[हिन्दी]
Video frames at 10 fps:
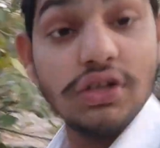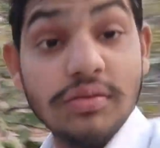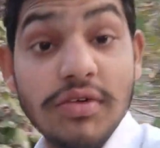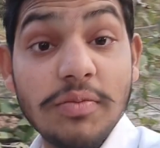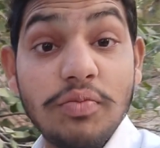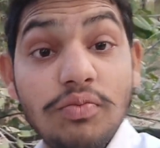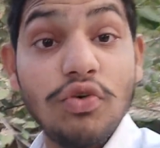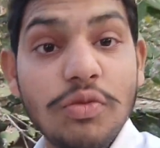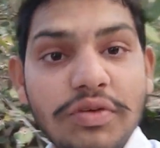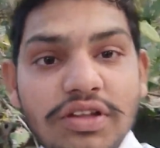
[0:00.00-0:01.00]
था तो जी मेरे
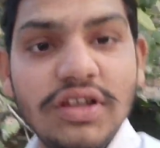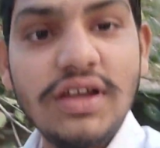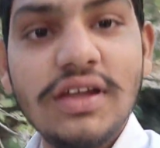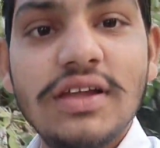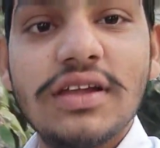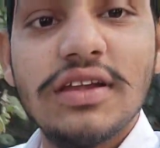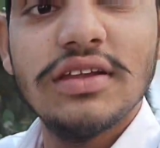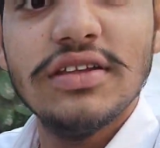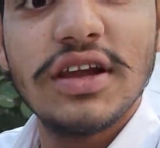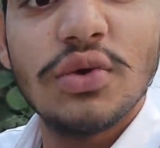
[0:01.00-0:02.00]
मोर पीछे
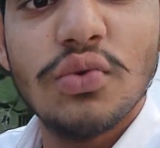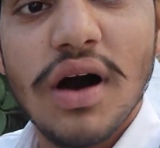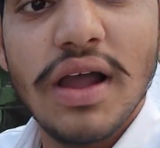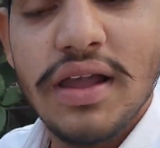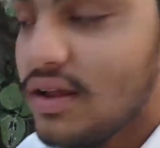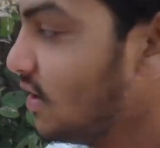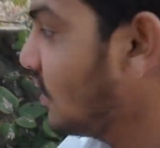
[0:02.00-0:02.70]
ये कुआं है